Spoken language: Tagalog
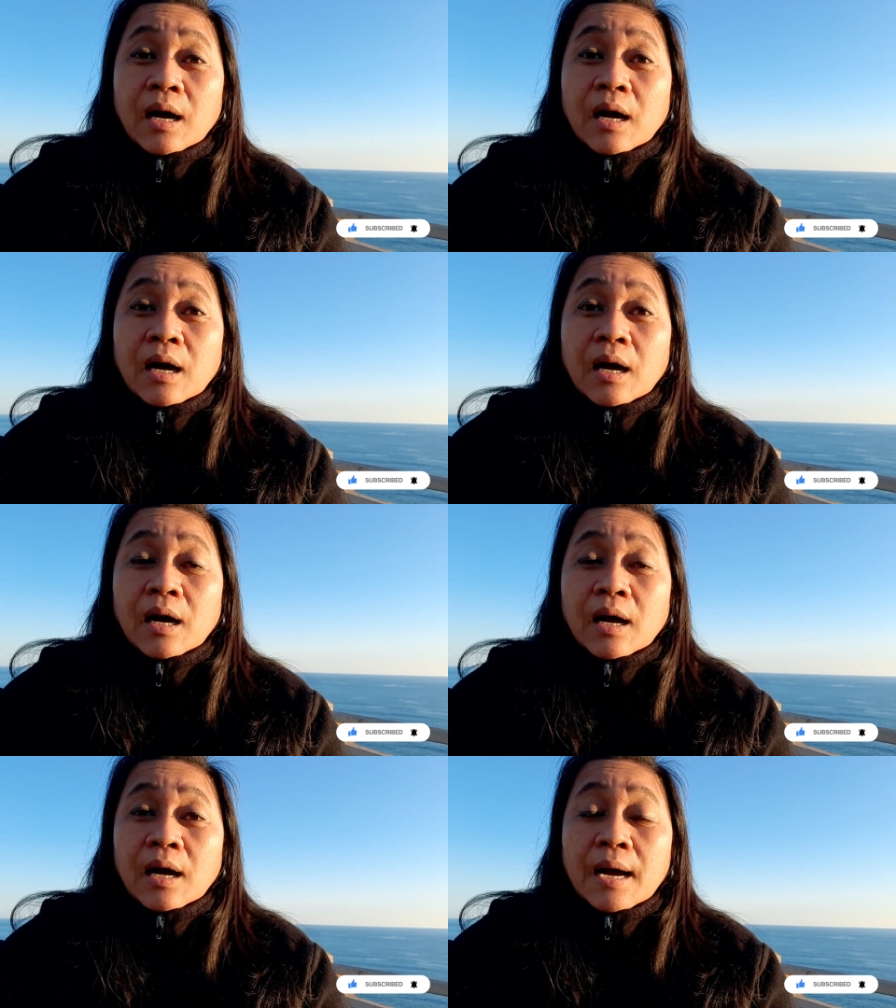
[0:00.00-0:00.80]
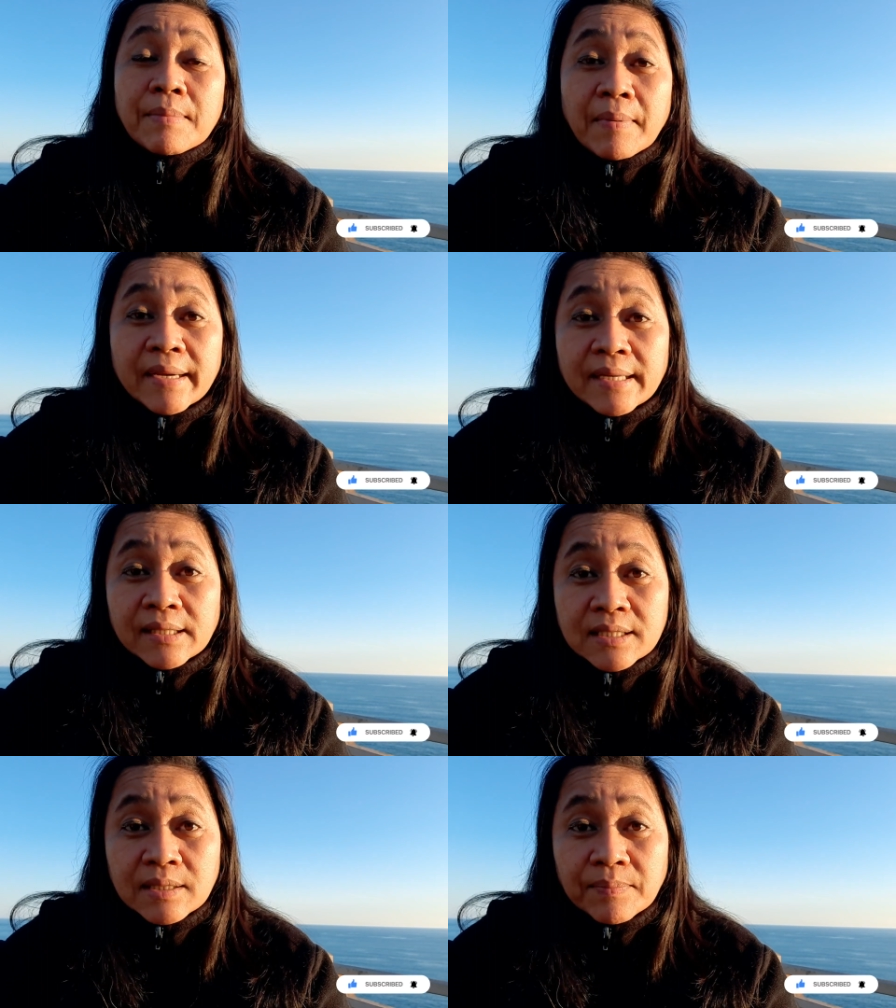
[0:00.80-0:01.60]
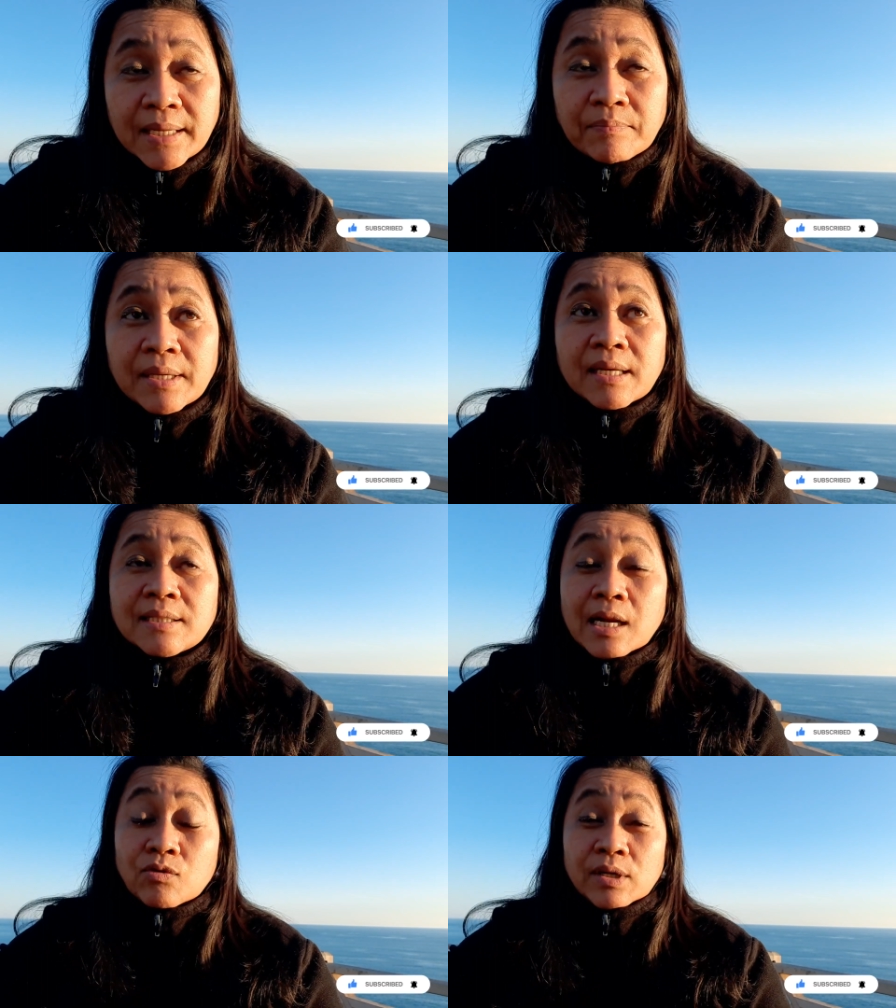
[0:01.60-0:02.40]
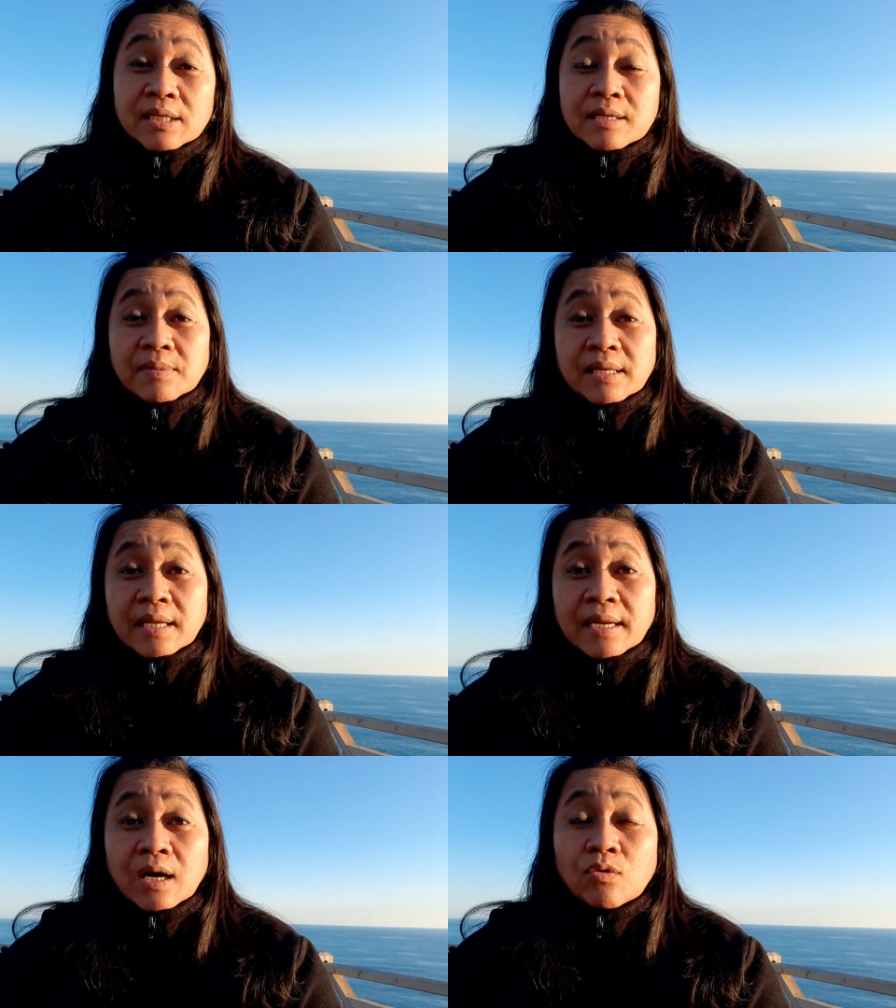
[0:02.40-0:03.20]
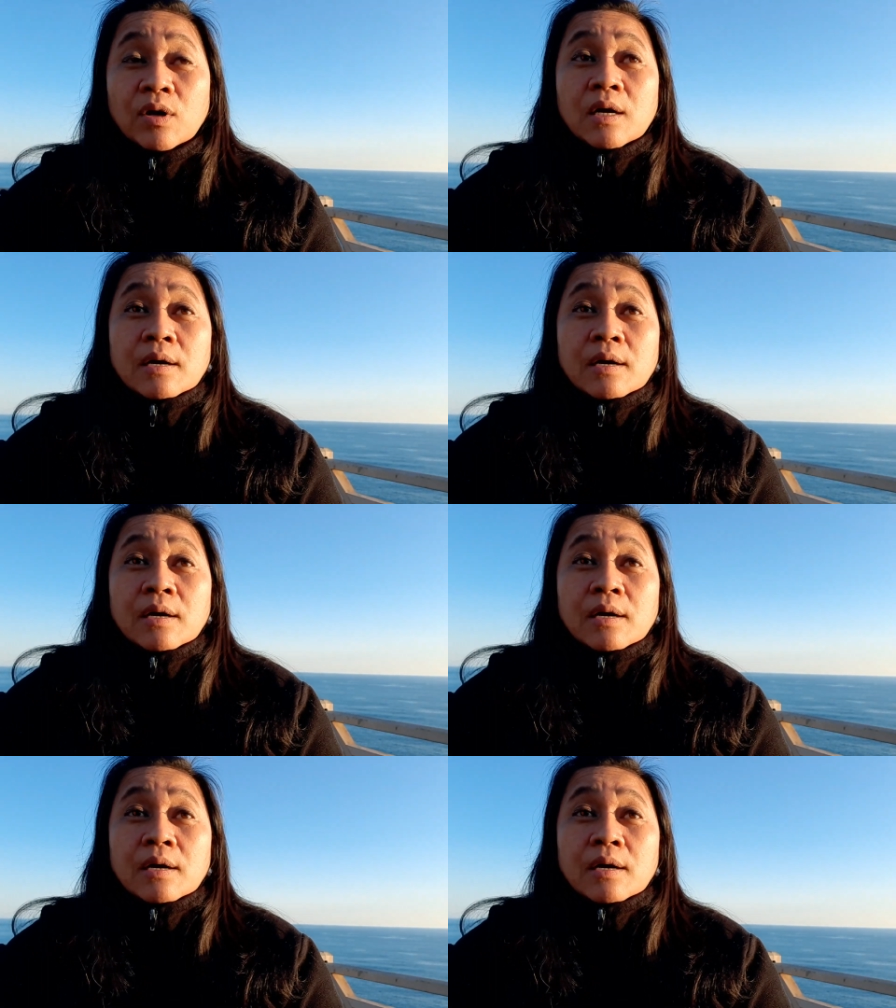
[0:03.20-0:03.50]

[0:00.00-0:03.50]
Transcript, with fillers: uh, kababayan natin sa Pilipinas lalo na sa Mindanao.